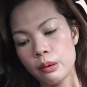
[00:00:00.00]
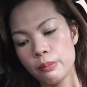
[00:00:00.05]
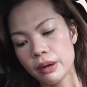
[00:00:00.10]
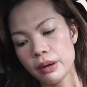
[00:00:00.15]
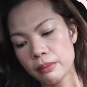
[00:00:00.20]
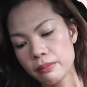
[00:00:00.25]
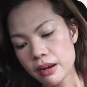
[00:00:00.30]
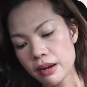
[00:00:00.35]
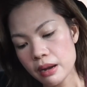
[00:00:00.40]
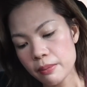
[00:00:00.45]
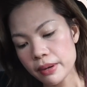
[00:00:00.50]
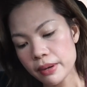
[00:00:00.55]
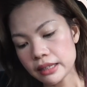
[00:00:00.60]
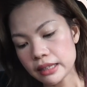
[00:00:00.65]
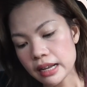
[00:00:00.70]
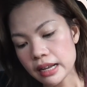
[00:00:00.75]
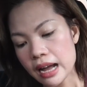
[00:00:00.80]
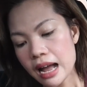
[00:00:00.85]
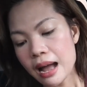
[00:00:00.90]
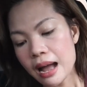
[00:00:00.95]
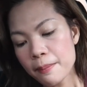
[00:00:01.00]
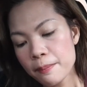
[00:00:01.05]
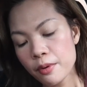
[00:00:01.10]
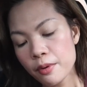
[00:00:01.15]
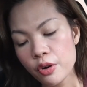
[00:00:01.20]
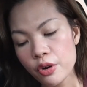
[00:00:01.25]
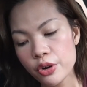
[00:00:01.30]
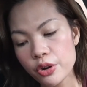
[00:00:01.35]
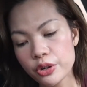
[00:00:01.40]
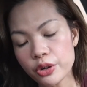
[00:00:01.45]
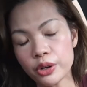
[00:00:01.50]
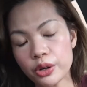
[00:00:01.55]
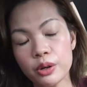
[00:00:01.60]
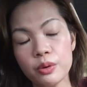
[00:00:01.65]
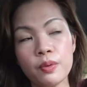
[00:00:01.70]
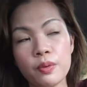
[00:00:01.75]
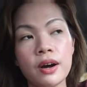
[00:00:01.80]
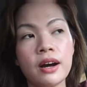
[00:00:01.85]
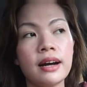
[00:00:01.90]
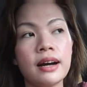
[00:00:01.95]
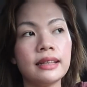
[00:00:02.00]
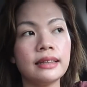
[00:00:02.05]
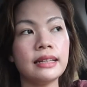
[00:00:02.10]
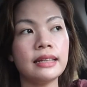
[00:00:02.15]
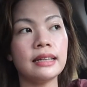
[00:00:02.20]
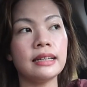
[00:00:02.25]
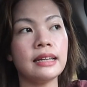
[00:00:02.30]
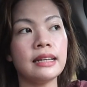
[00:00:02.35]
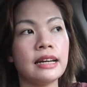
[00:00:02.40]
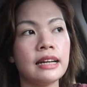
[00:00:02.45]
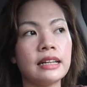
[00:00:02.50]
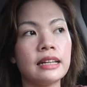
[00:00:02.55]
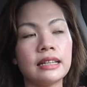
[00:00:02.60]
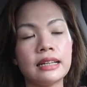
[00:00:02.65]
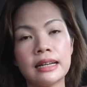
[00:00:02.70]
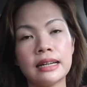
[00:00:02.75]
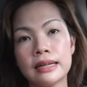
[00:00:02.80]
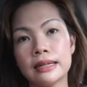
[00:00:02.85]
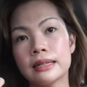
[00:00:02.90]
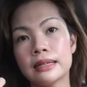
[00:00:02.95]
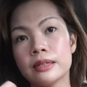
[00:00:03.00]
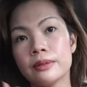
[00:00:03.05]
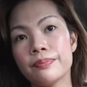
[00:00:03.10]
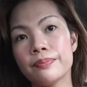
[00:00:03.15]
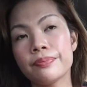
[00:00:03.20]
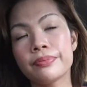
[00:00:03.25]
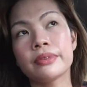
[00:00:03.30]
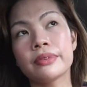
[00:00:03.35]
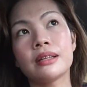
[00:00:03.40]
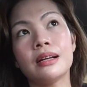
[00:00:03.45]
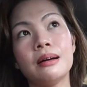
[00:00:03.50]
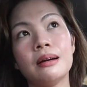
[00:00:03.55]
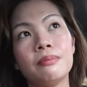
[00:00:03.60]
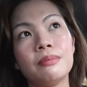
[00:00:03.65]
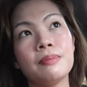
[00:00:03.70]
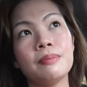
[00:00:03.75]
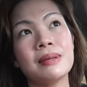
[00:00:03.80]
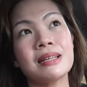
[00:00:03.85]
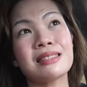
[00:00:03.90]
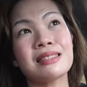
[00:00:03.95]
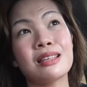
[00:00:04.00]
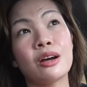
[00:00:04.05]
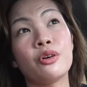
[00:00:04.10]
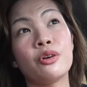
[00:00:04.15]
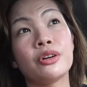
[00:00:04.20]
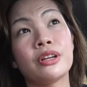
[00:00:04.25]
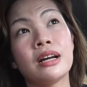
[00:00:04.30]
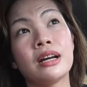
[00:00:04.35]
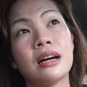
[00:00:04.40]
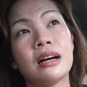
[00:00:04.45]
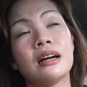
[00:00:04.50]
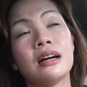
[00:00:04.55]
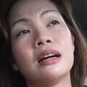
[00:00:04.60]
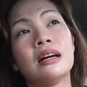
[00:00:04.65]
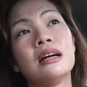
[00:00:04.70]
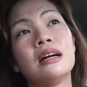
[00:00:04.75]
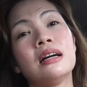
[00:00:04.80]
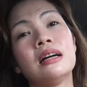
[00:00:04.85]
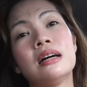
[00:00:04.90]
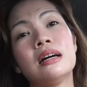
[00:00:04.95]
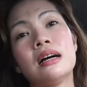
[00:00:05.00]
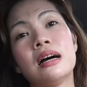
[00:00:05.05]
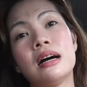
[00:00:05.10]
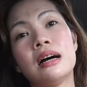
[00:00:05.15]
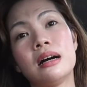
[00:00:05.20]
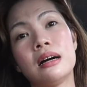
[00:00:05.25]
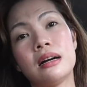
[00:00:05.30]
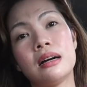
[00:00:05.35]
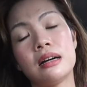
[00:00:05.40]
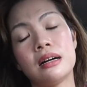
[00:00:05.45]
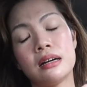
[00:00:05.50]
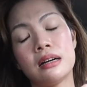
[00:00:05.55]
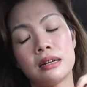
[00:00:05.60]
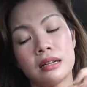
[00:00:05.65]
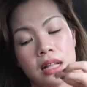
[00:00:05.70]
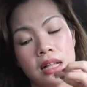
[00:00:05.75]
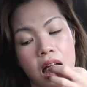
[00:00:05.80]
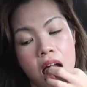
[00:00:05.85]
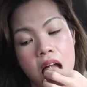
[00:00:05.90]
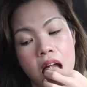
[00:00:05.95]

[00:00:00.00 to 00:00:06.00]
Pag mga bandang hapon or what, kanya, nag-aminist ako ng uh,